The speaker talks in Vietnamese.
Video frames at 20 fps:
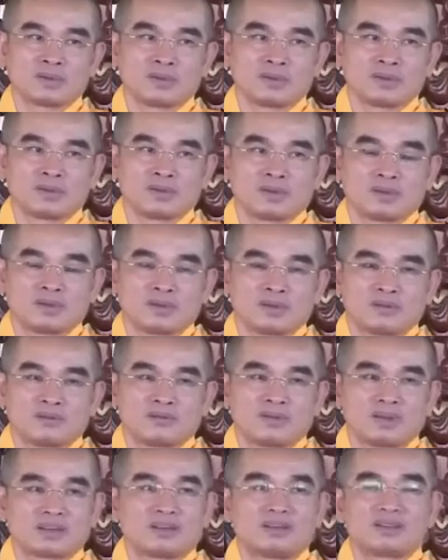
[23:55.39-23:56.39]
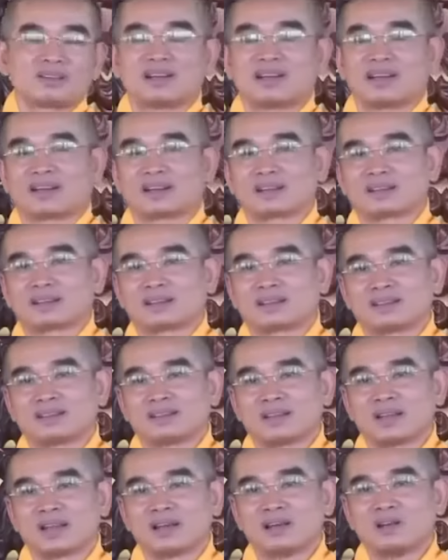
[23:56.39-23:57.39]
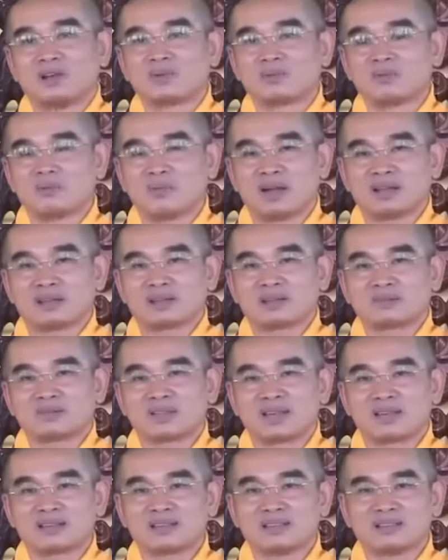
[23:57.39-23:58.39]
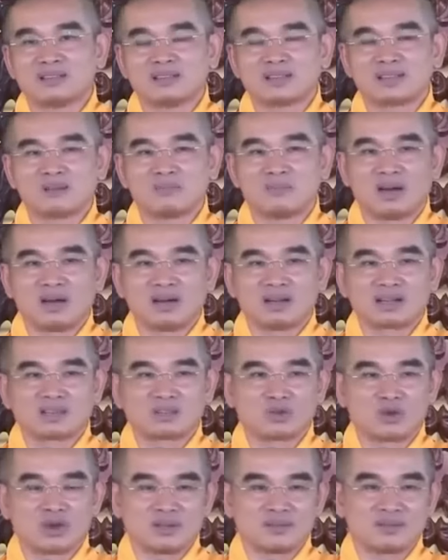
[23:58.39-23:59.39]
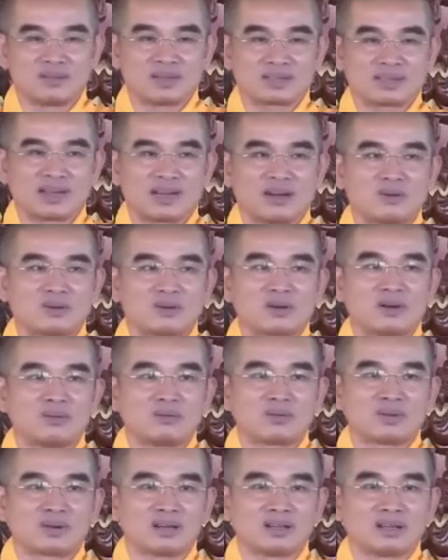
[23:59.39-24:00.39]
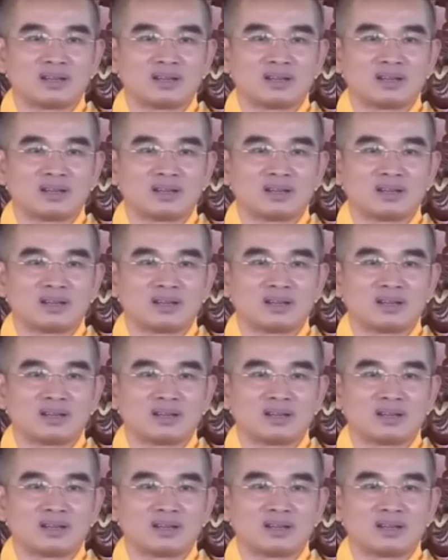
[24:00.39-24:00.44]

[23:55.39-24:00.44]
Và rõ ràng là lúc mà chúng ta chưa có mở cái tuệ Phật đạo, không có cái nhận định